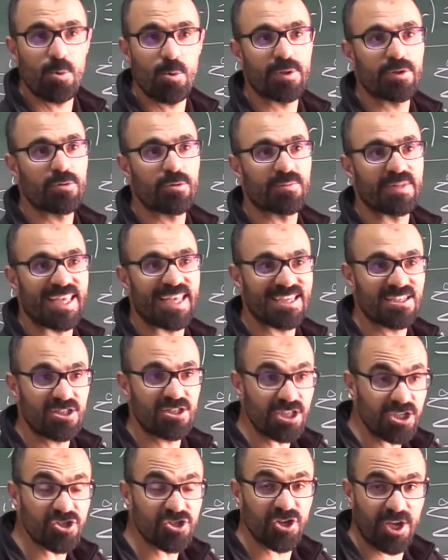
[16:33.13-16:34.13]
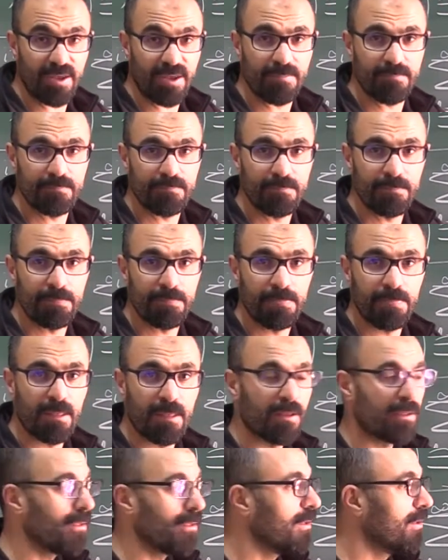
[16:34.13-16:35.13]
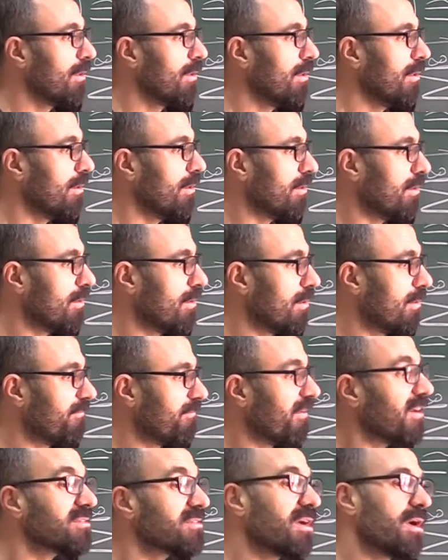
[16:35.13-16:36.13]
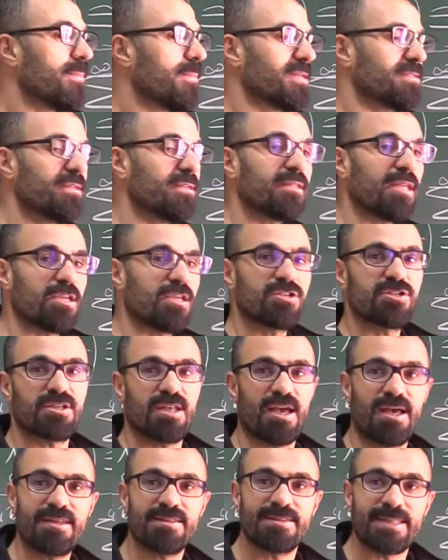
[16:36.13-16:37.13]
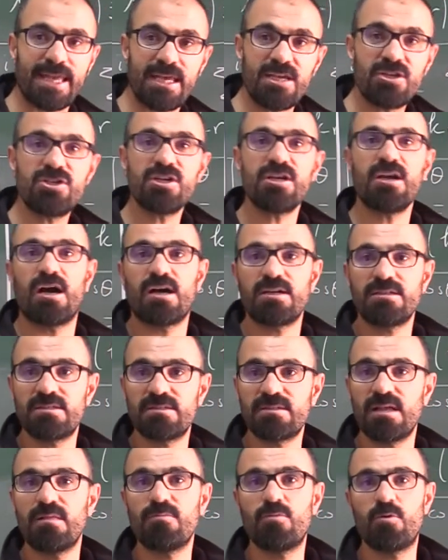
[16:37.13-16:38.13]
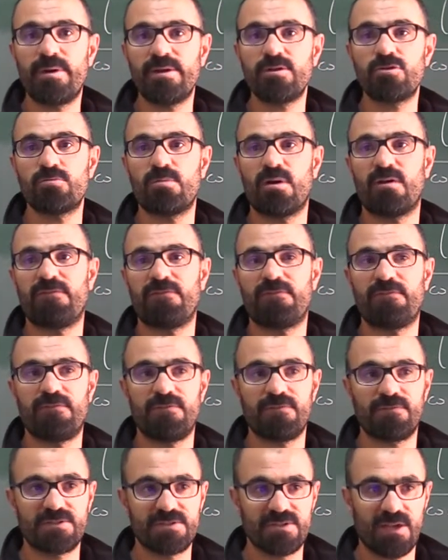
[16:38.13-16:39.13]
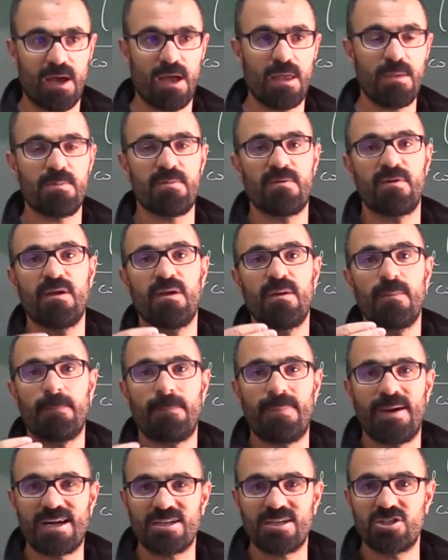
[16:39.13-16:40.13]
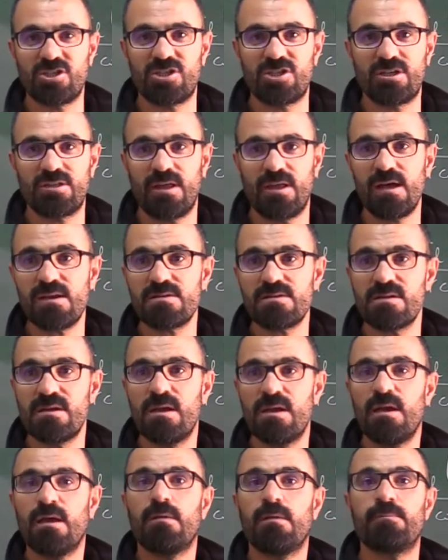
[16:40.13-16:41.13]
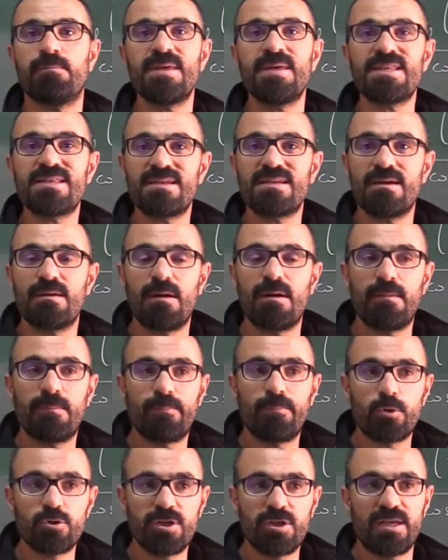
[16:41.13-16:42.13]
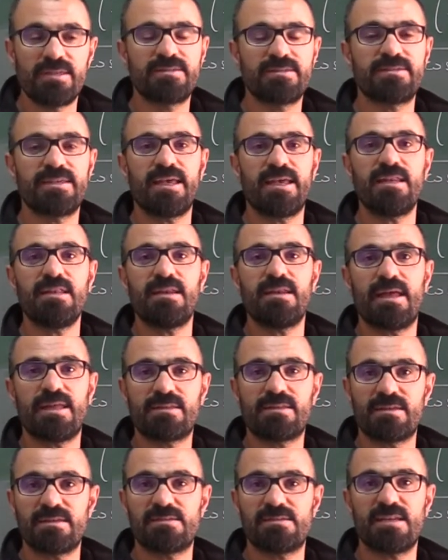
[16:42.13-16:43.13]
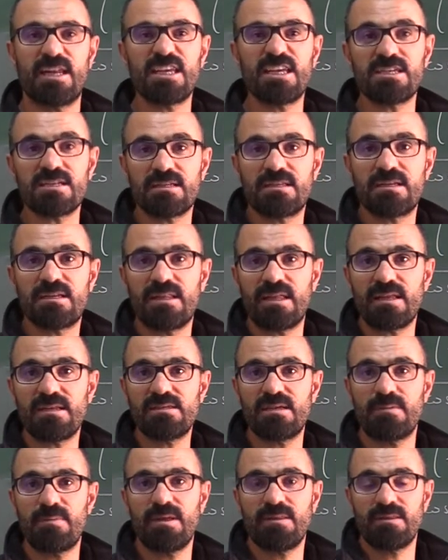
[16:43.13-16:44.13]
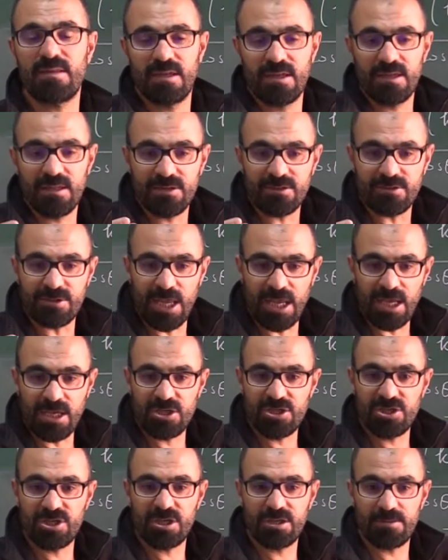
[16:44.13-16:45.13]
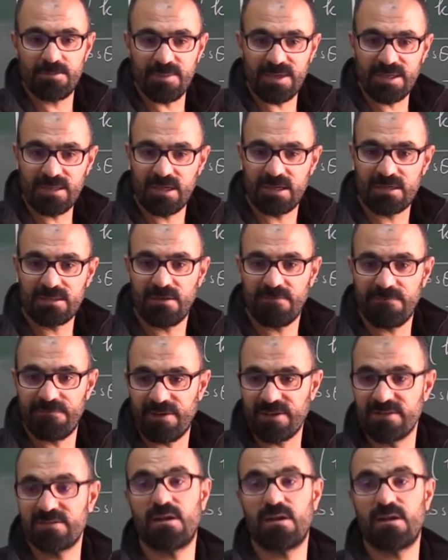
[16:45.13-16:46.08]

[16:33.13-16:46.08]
momentum değiştikçe e, faz kayması değişir. Yani değişik açsal momentuma sahip parçacıklar bir potansiyelin etkisine girdikleri zaman değişik miktarda faz